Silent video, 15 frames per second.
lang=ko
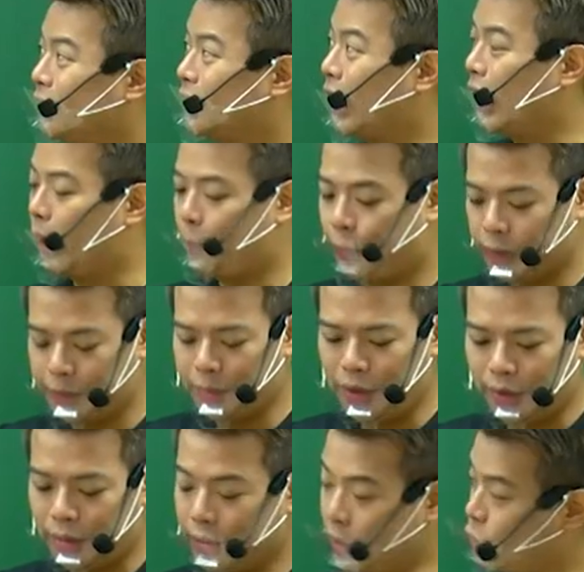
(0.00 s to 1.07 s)
자
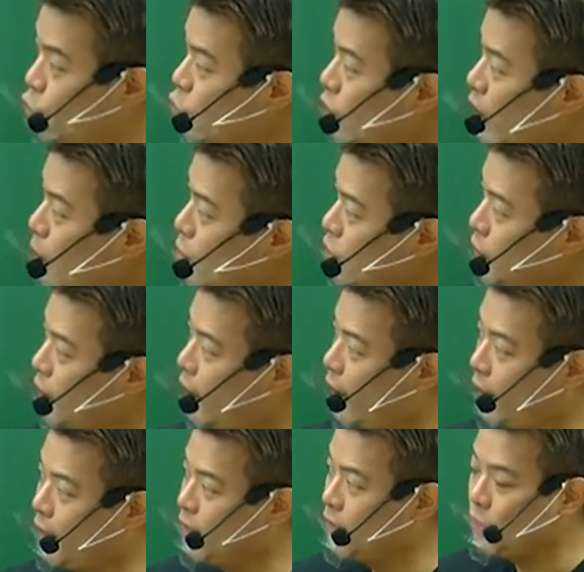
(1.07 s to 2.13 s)
보시면 이제 충당부채
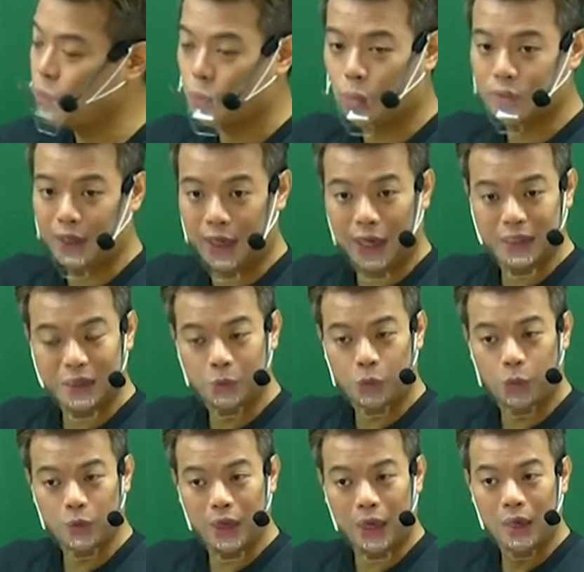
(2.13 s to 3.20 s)
인식요건 세 가지를 볼
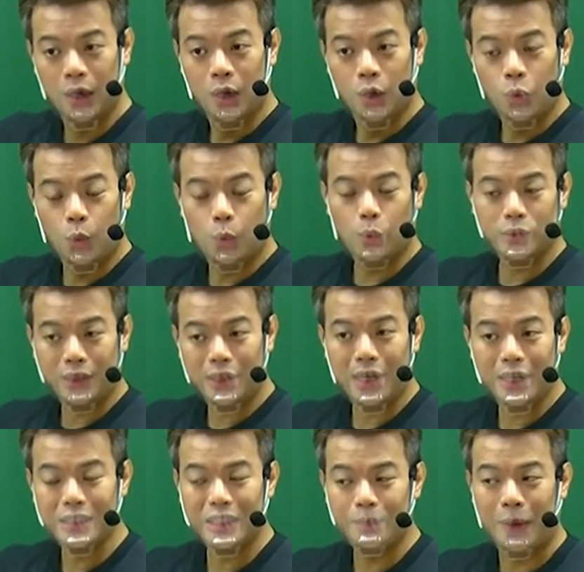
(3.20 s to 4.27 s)
건데 요거 세
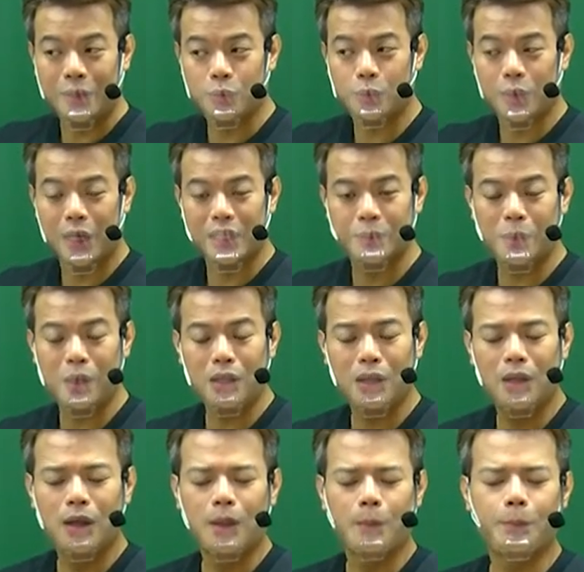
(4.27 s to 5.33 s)
가지를 만족해야지만
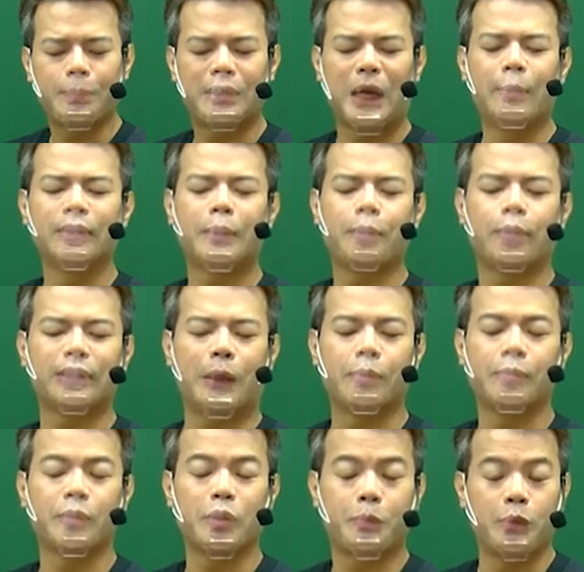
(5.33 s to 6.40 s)
재무제표를
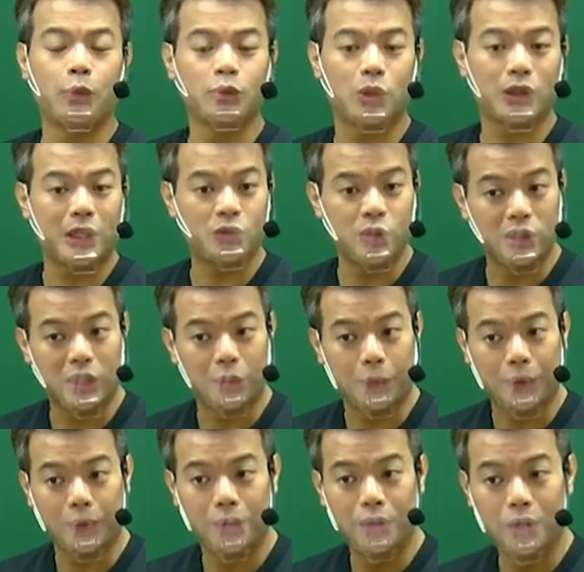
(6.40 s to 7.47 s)
잡으면서 비용 처리할 수
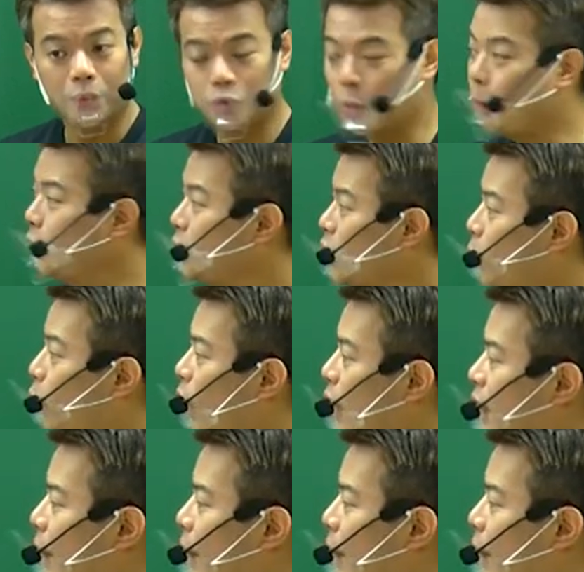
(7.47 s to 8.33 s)
있다고요. 첫 번째로 뭐가